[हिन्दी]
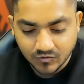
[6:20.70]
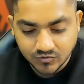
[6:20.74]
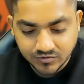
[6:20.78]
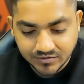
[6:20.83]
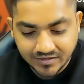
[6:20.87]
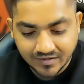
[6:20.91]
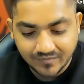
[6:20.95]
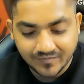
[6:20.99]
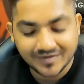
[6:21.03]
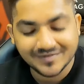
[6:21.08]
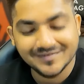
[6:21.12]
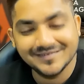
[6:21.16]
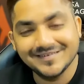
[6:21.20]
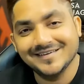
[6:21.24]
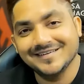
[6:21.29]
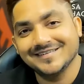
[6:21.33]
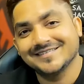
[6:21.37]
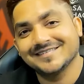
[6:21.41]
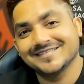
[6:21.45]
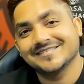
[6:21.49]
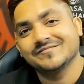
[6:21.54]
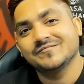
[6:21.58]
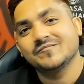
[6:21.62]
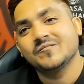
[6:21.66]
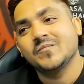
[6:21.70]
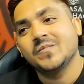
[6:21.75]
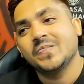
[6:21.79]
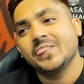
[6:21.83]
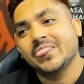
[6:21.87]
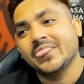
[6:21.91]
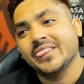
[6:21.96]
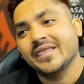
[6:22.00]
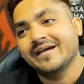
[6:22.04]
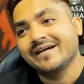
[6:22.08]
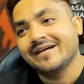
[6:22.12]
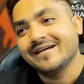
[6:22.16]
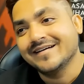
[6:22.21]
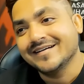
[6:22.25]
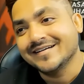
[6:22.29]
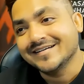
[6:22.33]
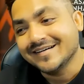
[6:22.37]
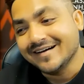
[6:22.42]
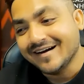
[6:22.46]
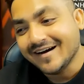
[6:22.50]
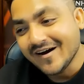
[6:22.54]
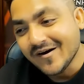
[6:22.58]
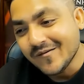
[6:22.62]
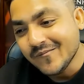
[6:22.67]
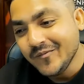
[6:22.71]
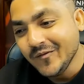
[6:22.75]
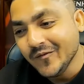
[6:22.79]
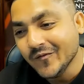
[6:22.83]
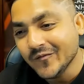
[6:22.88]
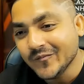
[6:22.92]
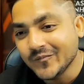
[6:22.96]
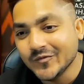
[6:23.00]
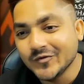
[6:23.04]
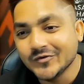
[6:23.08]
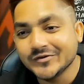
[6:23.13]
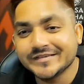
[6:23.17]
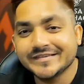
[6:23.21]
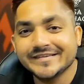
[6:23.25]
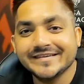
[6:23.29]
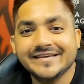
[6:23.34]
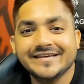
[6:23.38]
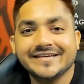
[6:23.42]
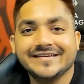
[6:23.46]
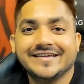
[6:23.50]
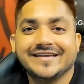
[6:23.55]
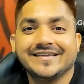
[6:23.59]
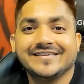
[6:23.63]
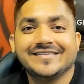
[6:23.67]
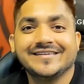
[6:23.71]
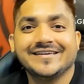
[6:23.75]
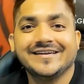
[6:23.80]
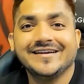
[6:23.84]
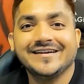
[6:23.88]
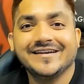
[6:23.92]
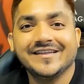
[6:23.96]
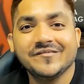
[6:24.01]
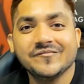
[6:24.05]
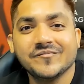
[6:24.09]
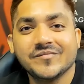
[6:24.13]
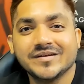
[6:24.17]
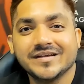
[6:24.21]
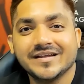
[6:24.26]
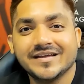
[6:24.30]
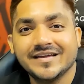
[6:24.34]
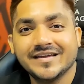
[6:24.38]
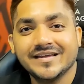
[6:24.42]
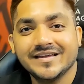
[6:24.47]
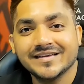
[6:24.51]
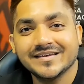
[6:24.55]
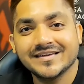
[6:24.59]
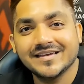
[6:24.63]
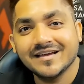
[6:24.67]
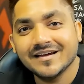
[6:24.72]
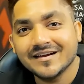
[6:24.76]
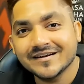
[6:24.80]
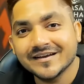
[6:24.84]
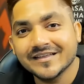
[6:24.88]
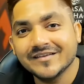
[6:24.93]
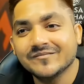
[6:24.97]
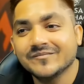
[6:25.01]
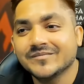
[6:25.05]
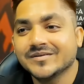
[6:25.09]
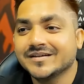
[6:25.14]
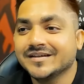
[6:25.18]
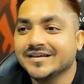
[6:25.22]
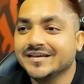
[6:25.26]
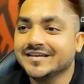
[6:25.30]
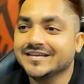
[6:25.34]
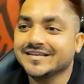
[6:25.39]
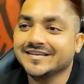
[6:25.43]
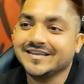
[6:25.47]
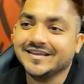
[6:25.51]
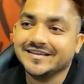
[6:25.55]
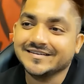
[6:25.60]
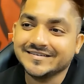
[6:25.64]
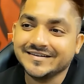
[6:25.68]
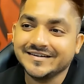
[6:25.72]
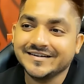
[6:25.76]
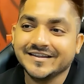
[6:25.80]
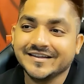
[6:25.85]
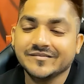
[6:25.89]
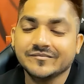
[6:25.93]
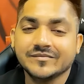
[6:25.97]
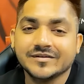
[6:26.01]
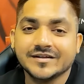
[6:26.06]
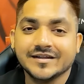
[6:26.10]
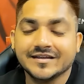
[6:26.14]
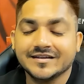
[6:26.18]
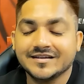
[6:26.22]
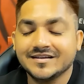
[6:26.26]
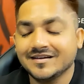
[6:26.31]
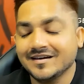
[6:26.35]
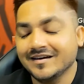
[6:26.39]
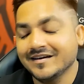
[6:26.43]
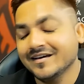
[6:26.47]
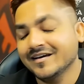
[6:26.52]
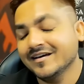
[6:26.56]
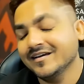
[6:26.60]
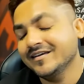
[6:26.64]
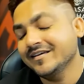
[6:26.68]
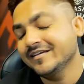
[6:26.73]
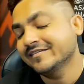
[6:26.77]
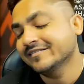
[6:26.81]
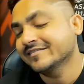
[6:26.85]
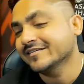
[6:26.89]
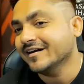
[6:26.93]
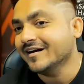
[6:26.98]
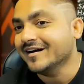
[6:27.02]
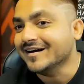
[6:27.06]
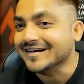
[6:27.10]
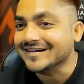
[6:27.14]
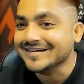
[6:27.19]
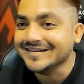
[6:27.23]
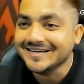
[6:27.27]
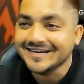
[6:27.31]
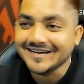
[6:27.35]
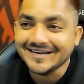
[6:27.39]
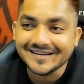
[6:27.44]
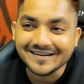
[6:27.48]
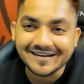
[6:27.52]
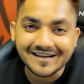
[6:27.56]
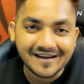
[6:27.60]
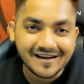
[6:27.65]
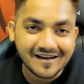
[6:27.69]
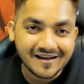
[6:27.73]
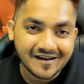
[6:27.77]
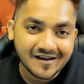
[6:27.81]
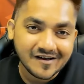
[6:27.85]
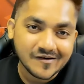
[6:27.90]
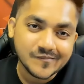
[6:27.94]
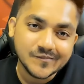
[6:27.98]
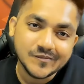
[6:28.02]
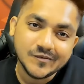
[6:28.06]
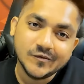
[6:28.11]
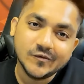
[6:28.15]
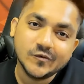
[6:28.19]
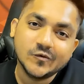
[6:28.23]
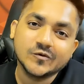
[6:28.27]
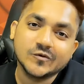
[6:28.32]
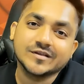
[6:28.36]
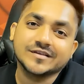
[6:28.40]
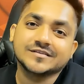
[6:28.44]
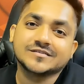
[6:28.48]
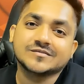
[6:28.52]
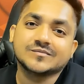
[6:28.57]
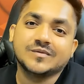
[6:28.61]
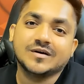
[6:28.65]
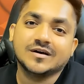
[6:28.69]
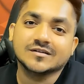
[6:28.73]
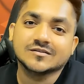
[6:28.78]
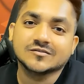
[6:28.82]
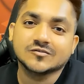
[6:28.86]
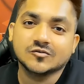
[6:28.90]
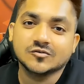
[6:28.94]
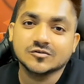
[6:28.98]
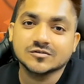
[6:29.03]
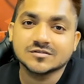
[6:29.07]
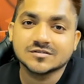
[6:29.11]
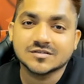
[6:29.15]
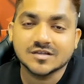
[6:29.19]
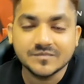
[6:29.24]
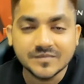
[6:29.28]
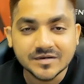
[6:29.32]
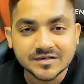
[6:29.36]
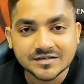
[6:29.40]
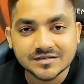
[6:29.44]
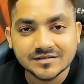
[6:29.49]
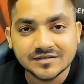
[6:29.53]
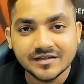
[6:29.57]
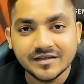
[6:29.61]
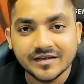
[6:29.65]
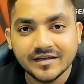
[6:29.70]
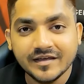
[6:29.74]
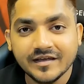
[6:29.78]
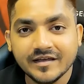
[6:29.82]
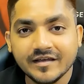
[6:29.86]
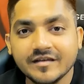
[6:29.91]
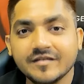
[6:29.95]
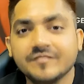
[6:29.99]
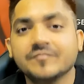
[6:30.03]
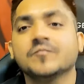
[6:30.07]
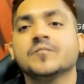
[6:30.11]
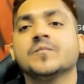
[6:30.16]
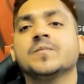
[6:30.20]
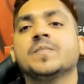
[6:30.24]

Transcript: उसके बाद गाइस अब लोग पूछते हैं कितनी टीम बनाए क्या टीम बनाए कैसी टीम बनाए गाइस अगर आप लोग इस बात को समझते हैं